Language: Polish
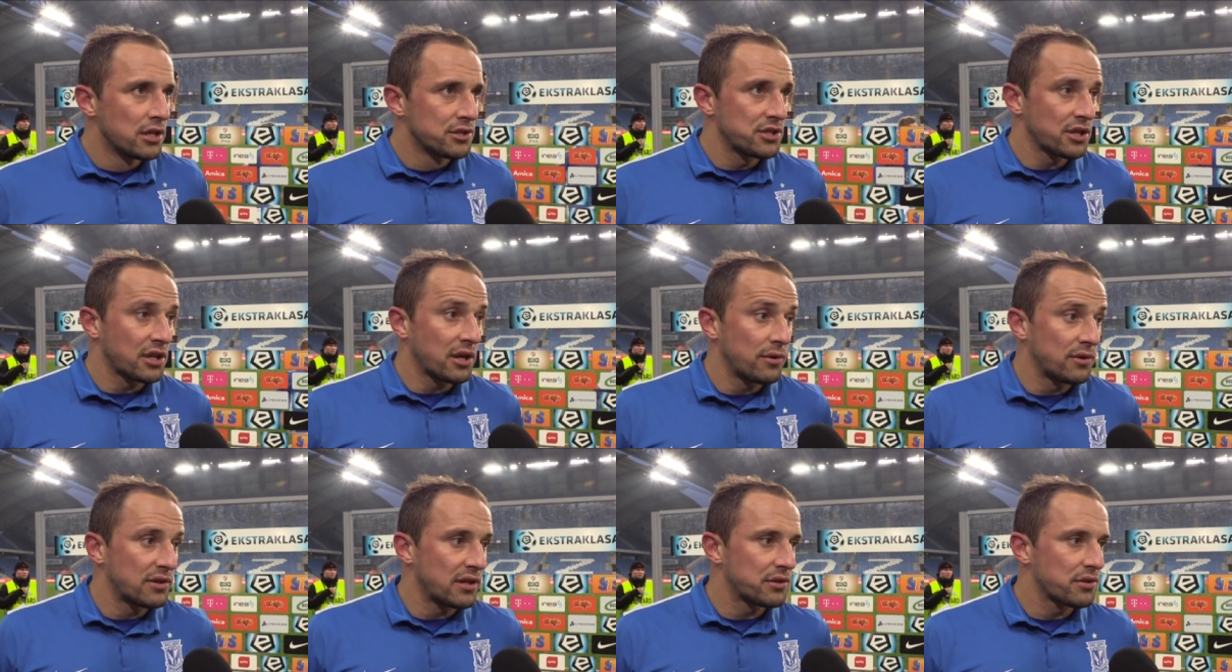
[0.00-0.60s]

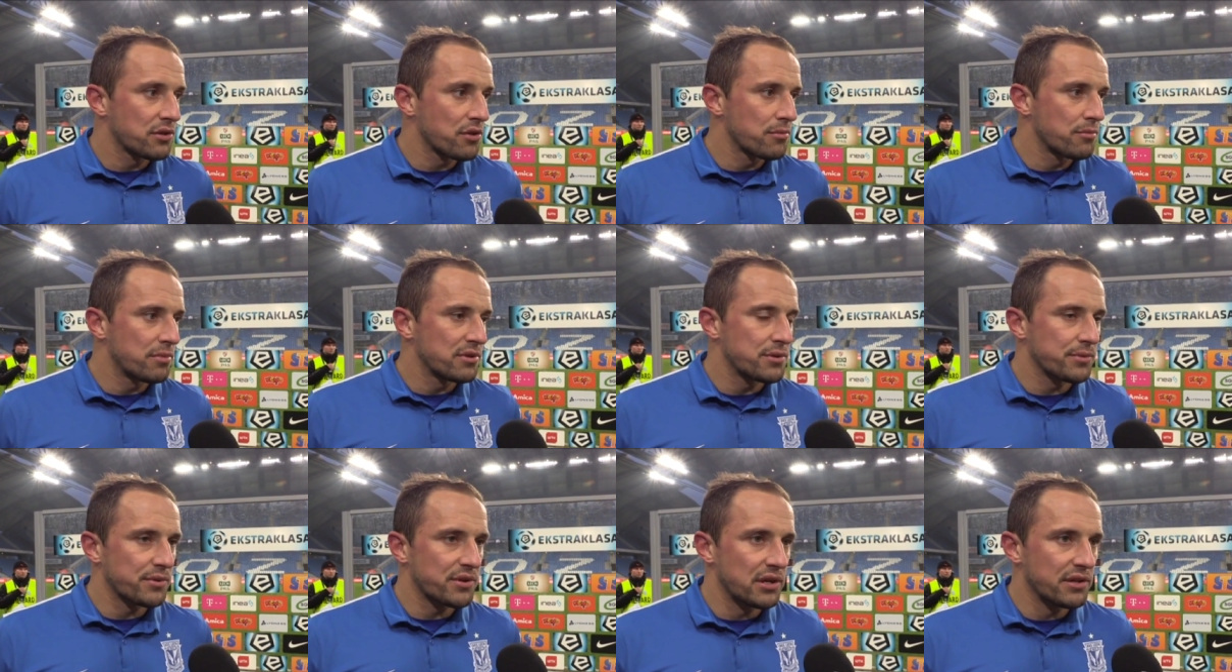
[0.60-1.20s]
Czekała na to, że my
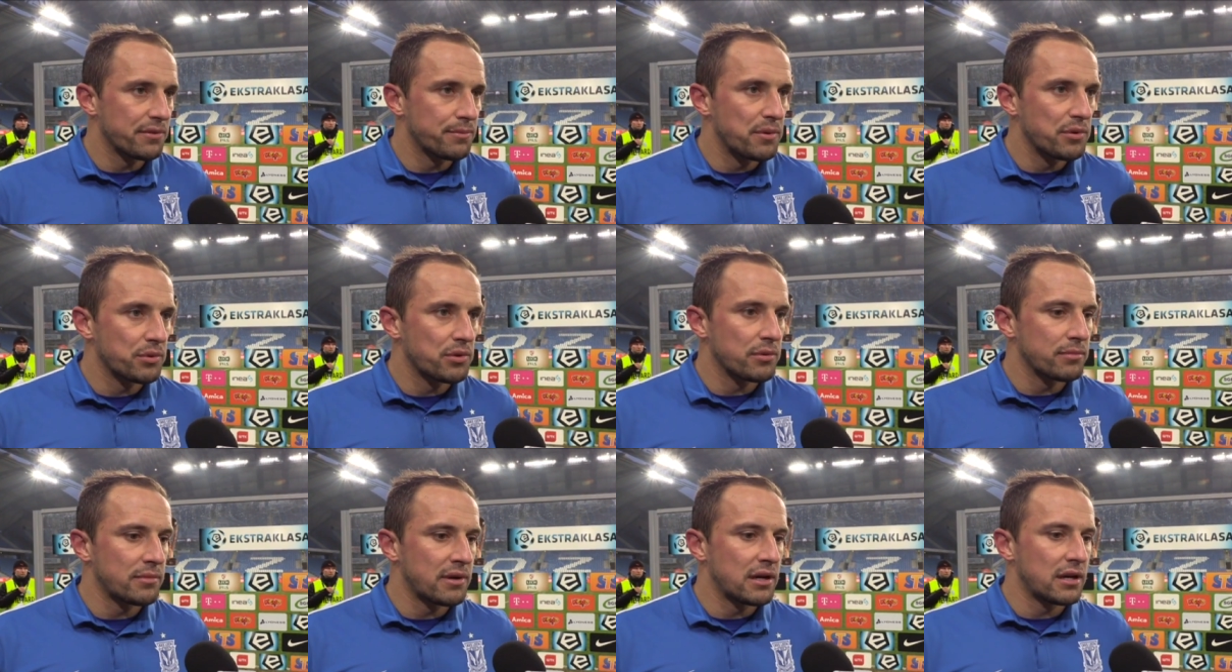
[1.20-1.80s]
będziemy grali
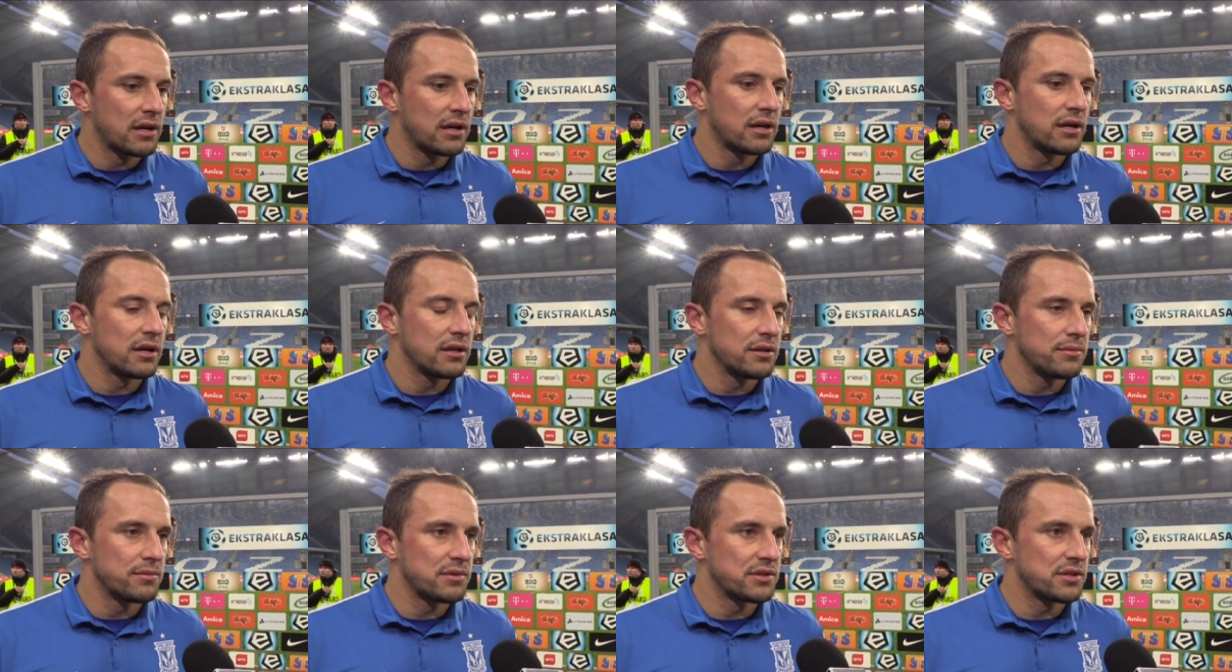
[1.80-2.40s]
piłką a,
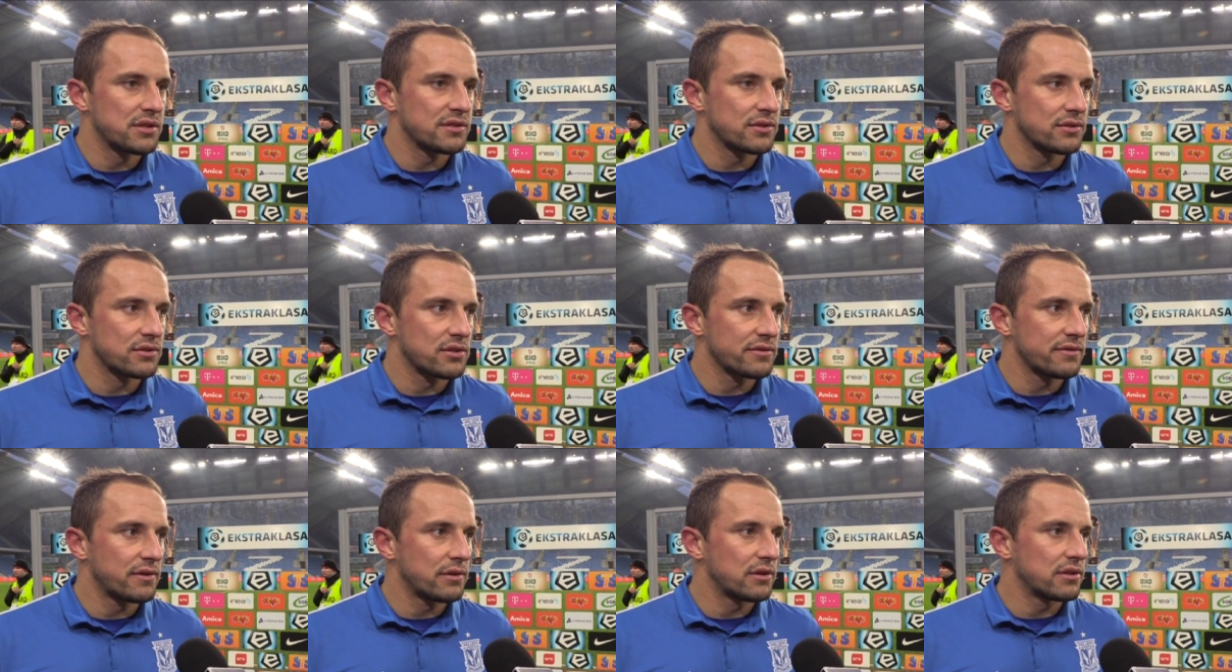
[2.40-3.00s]
i będzie nas
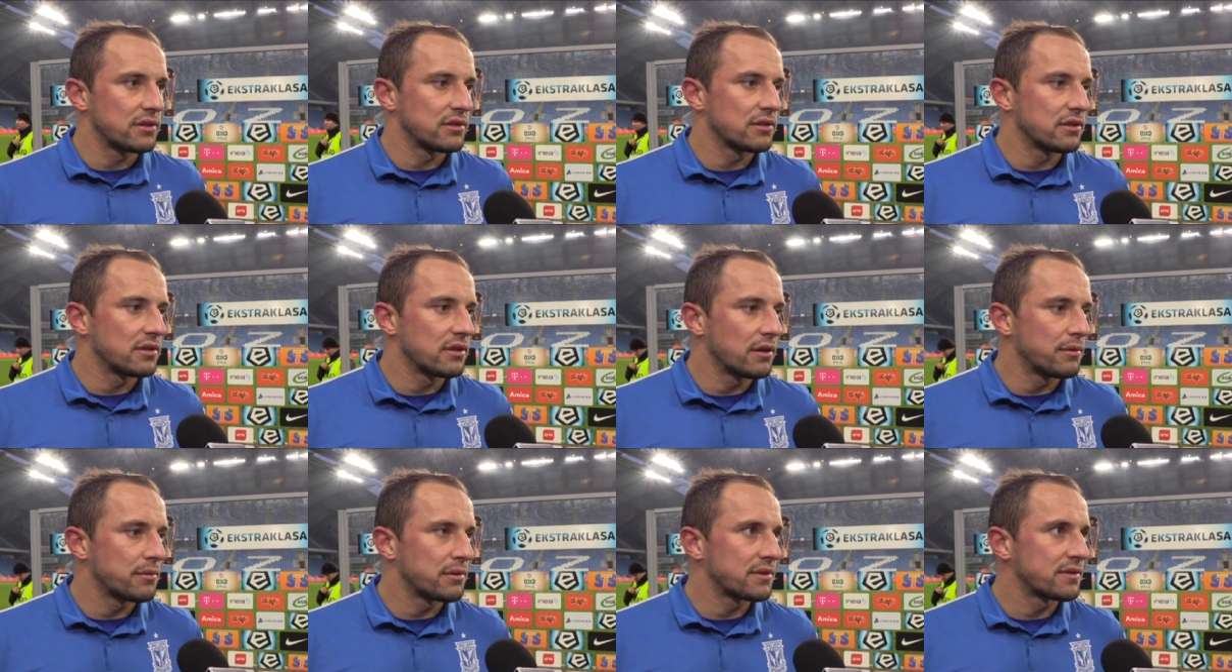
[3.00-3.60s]
kontrowała. No,
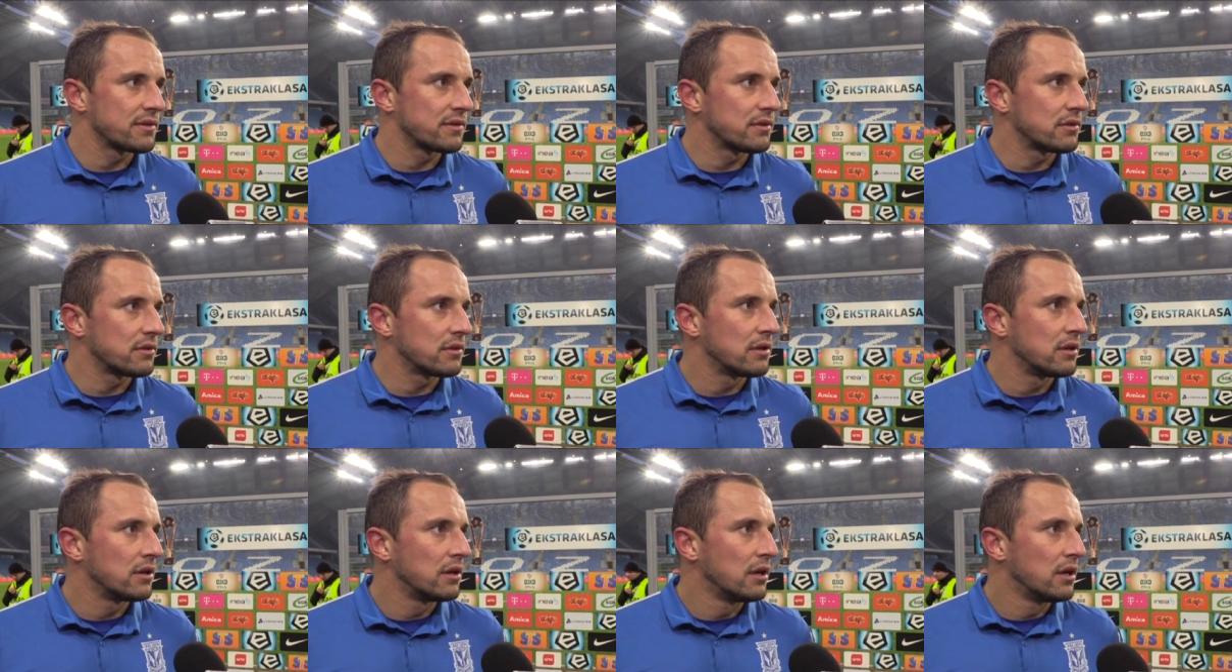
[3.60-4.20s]
nie ma
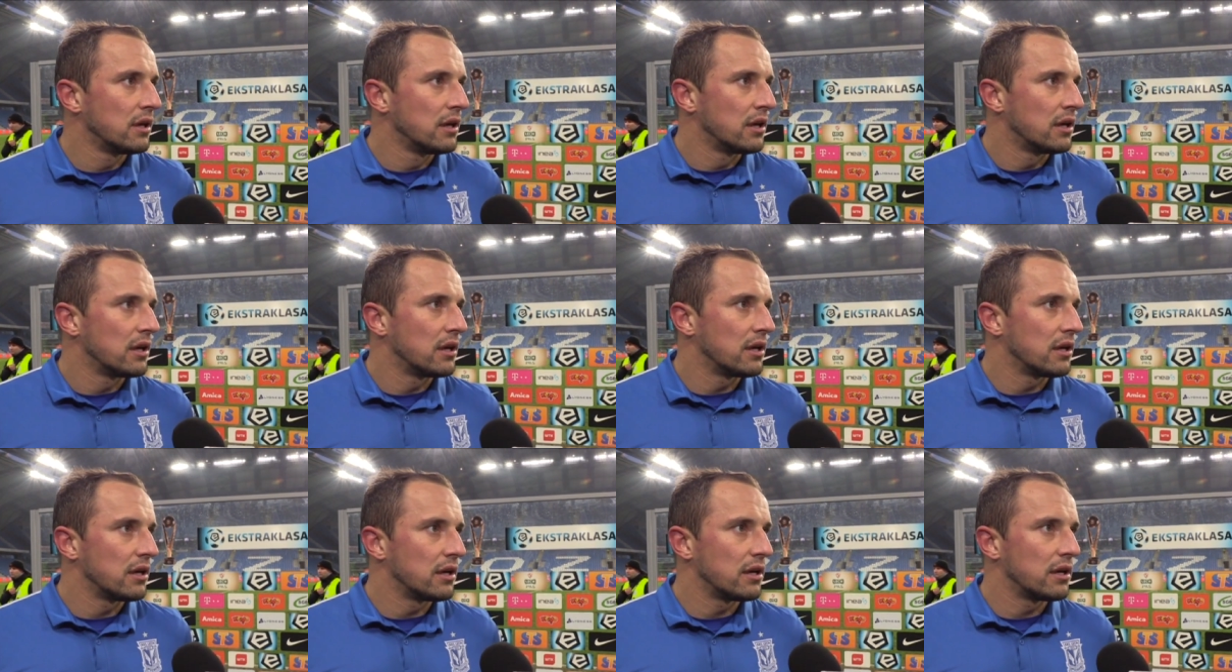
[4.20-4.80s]
co
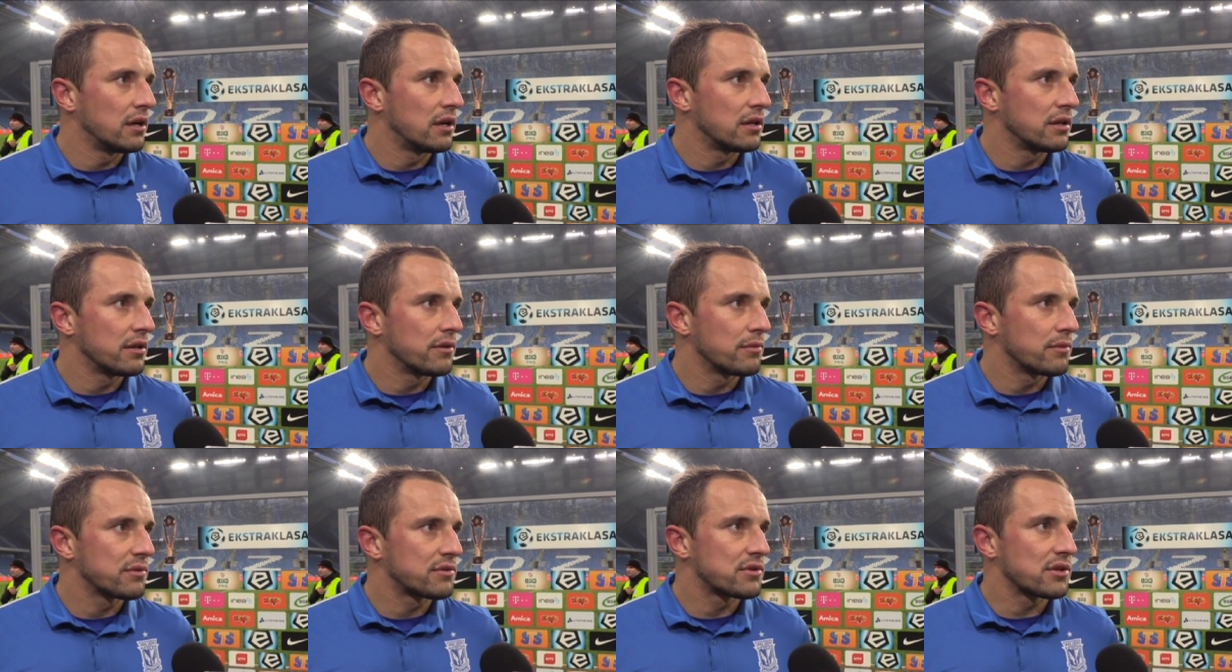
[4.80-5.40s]
e, nie
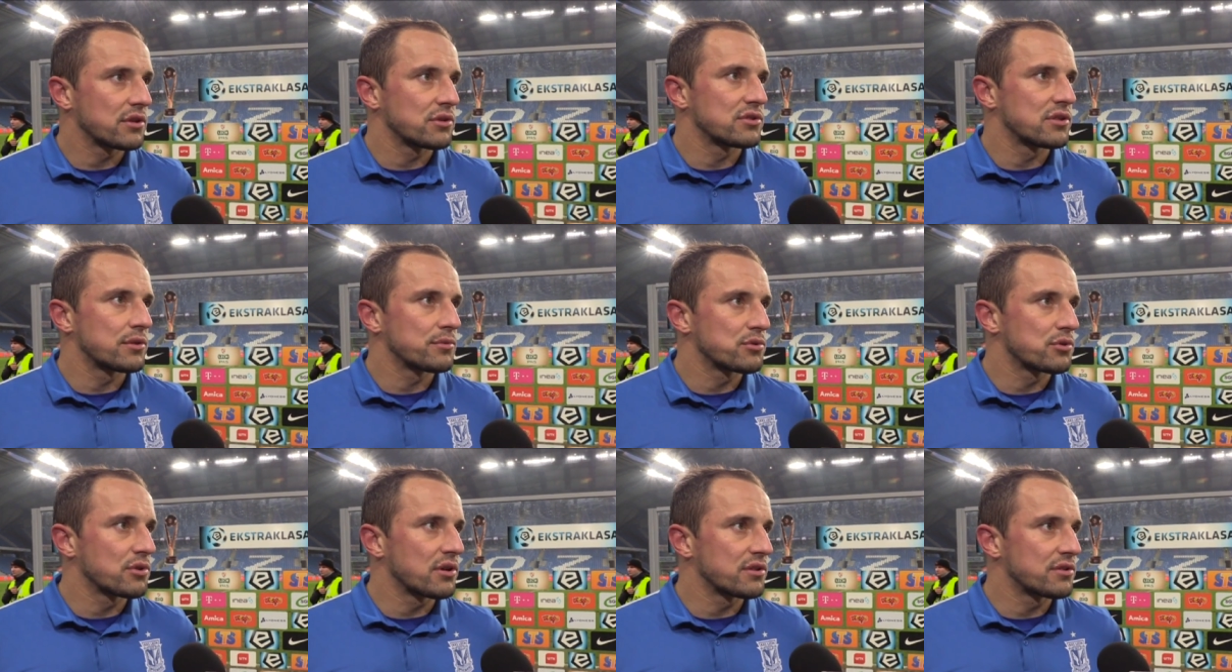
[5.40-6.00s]
wiem, czegoś
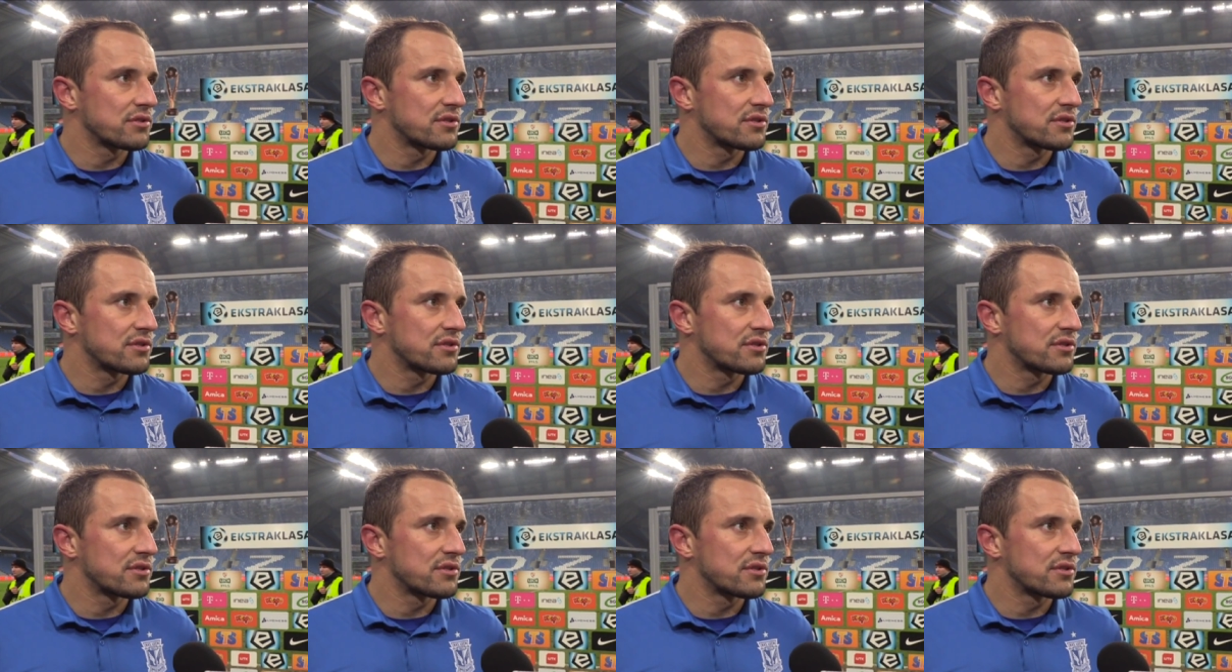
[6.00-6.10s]
tam szukać.